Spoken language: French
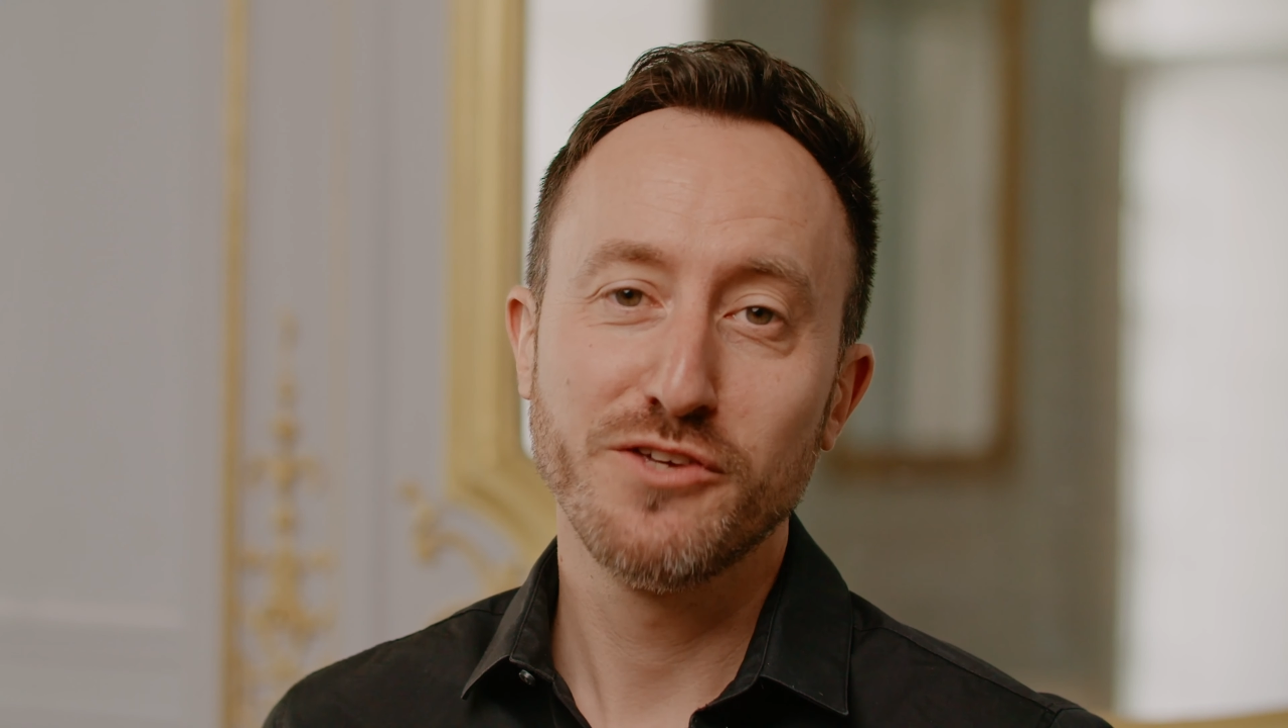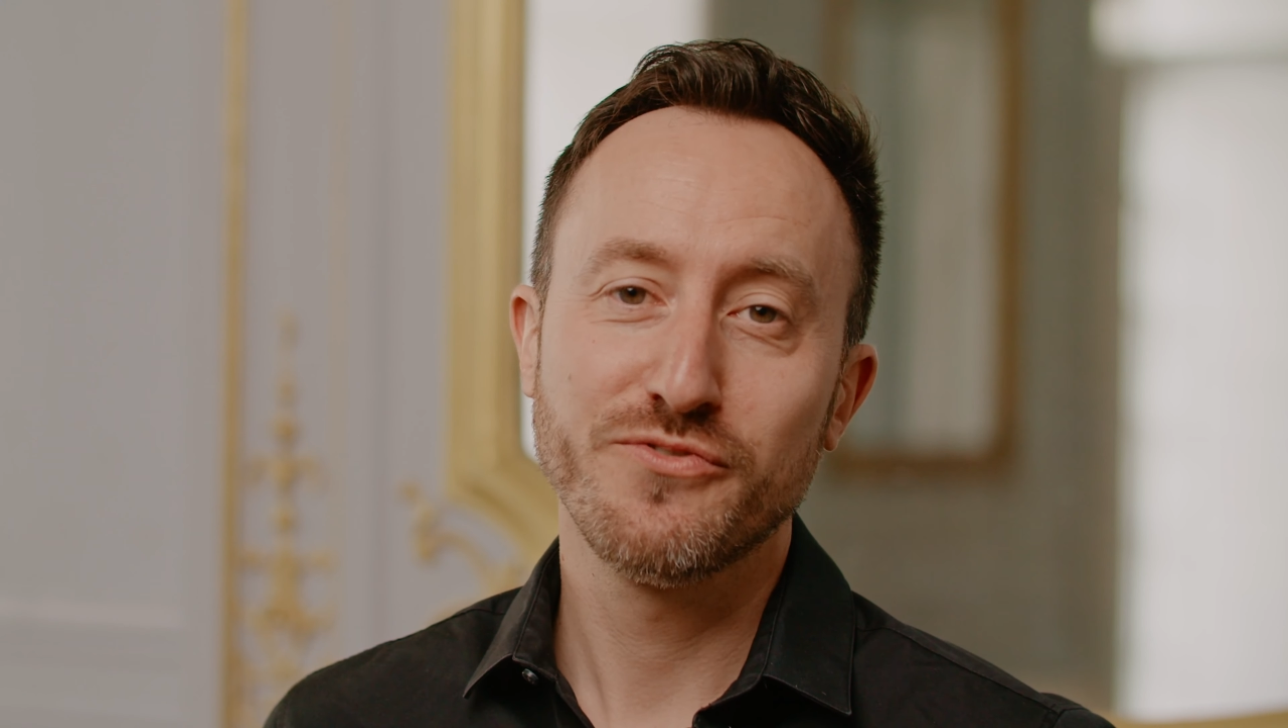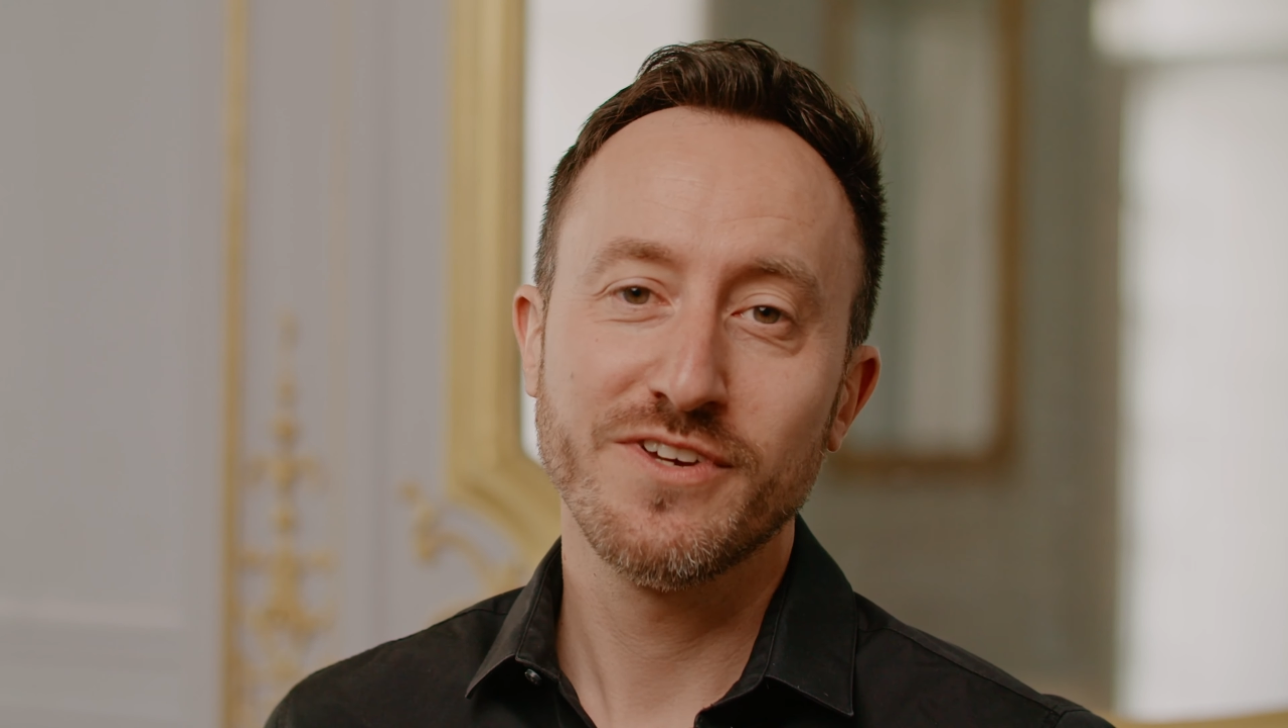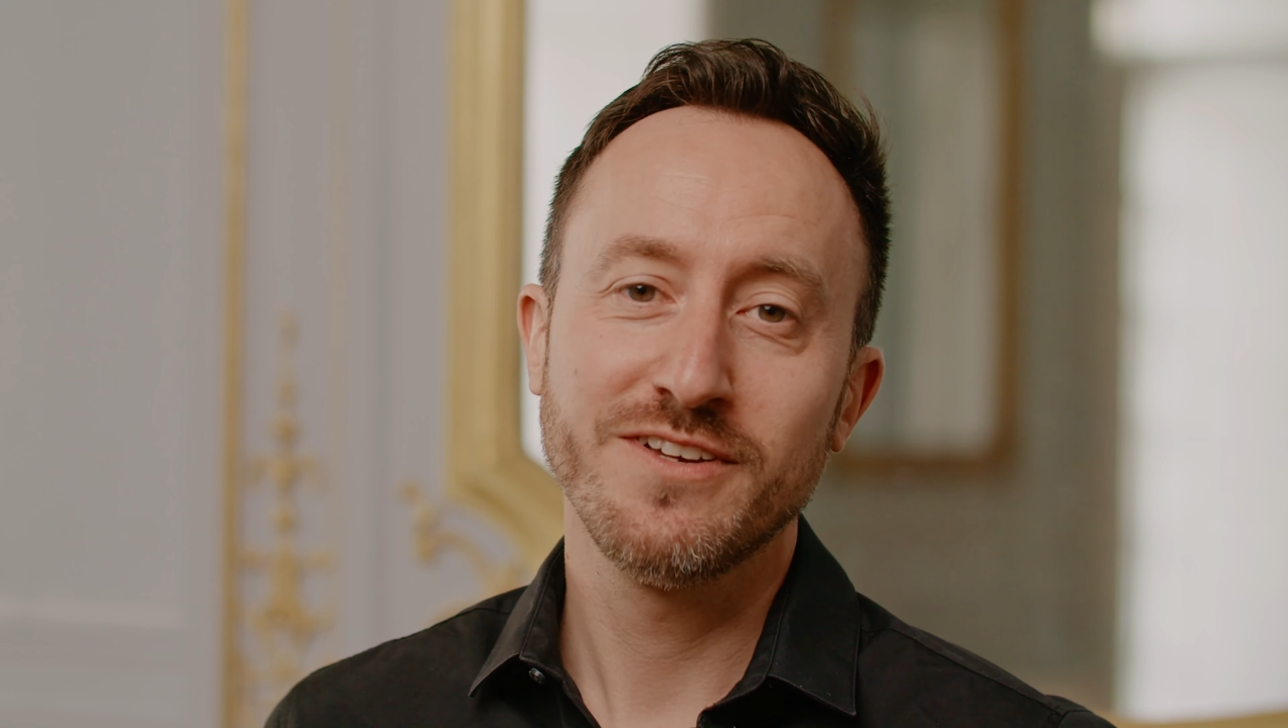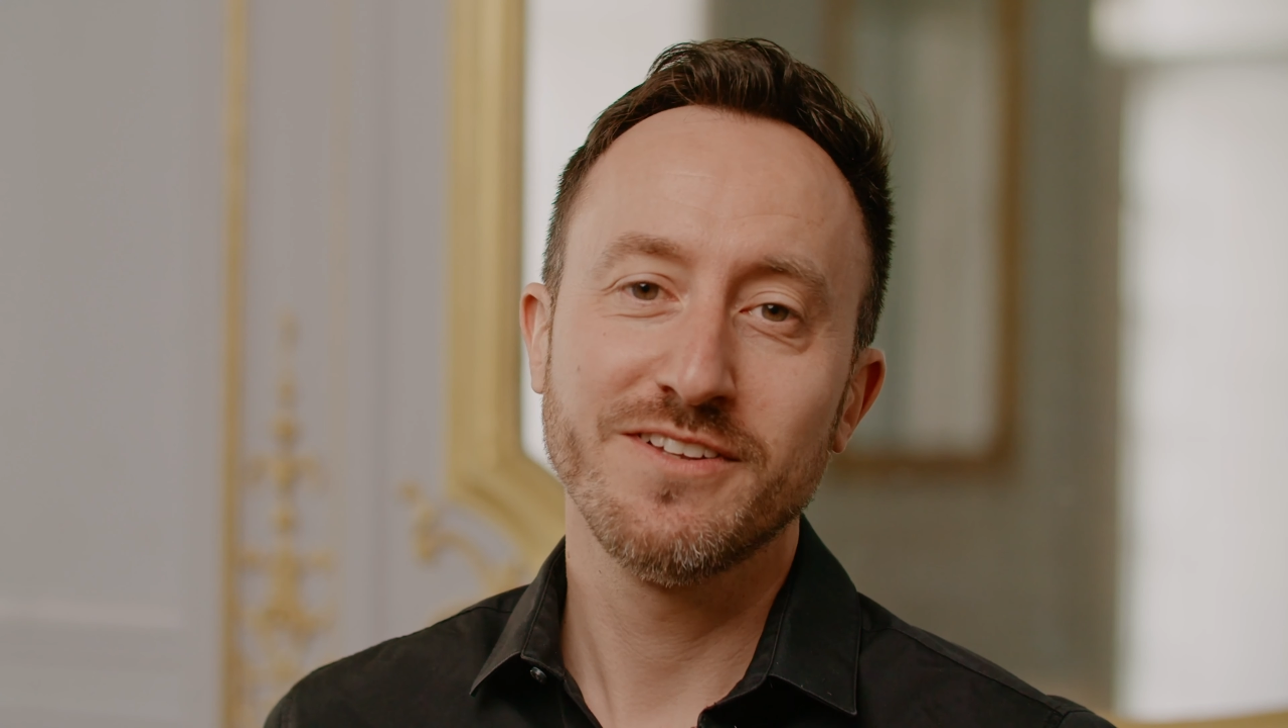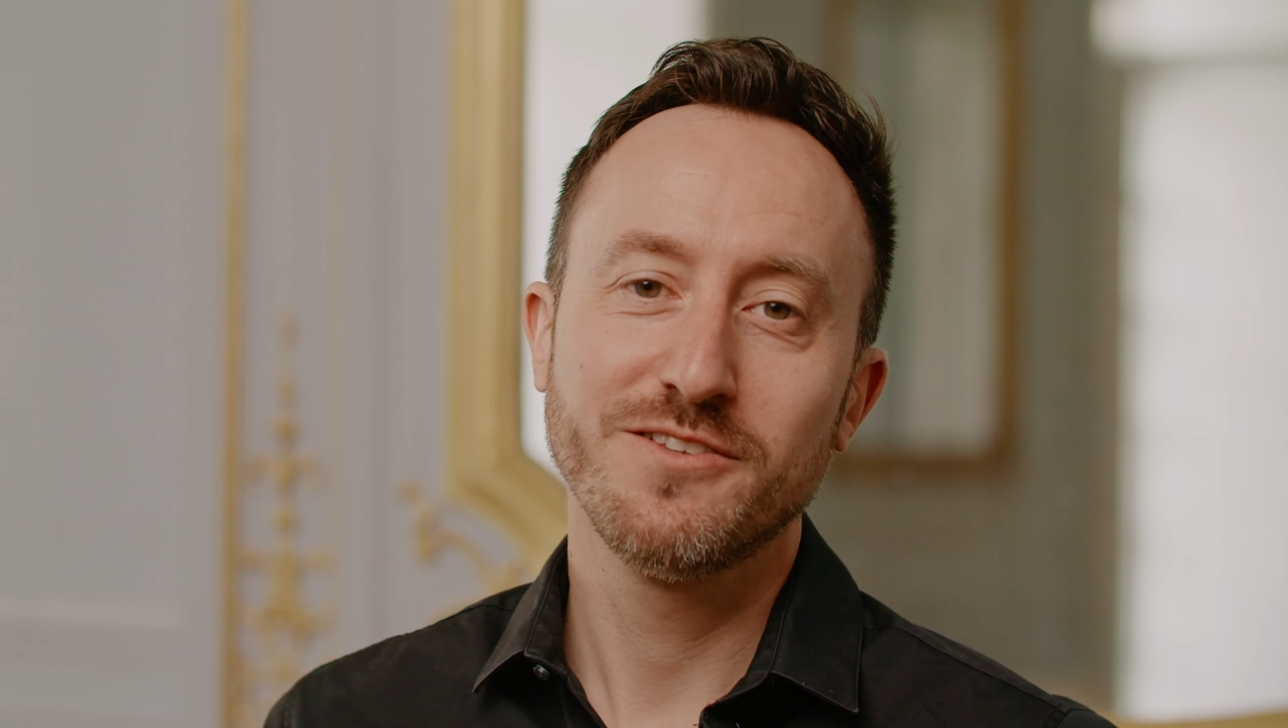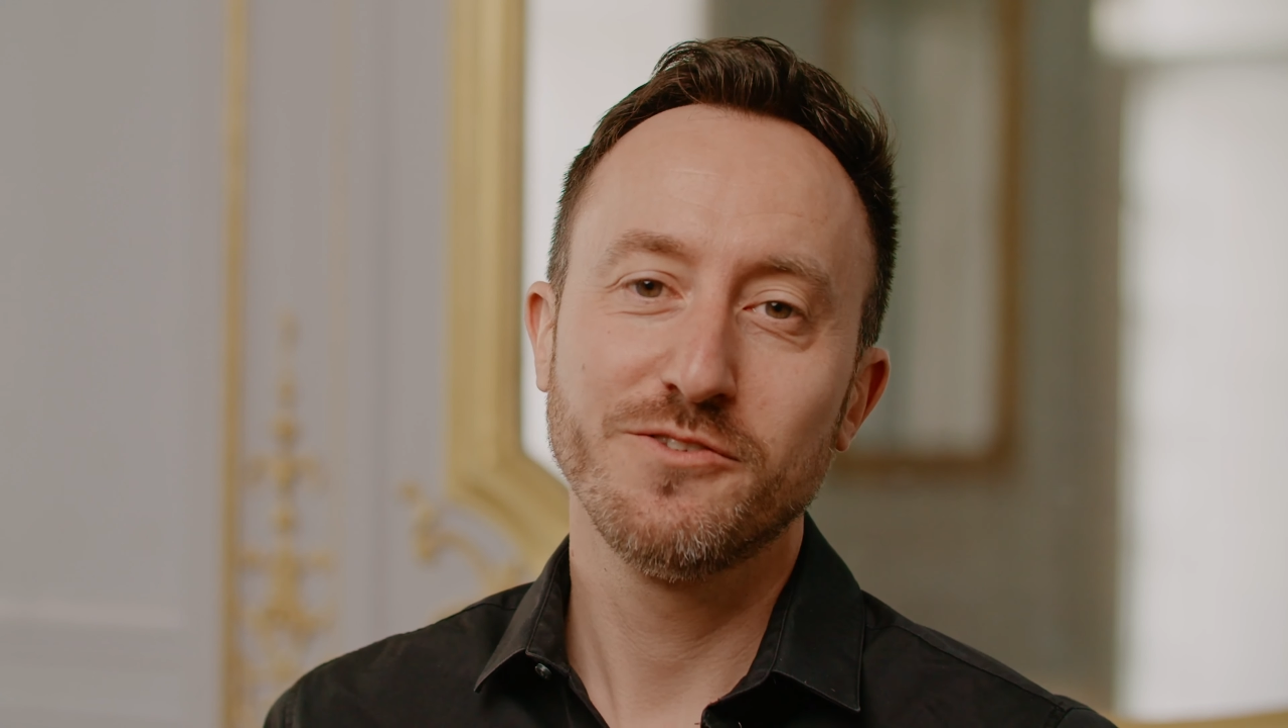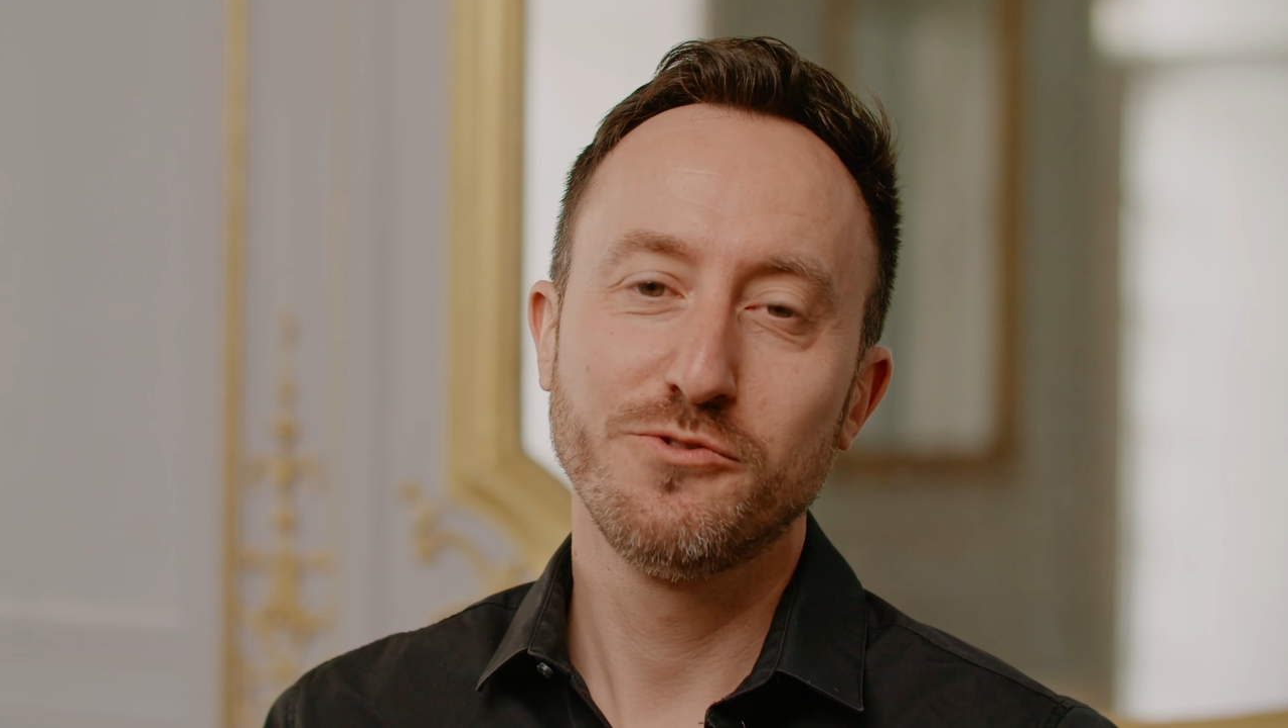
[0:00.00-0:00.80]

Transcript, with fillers: effet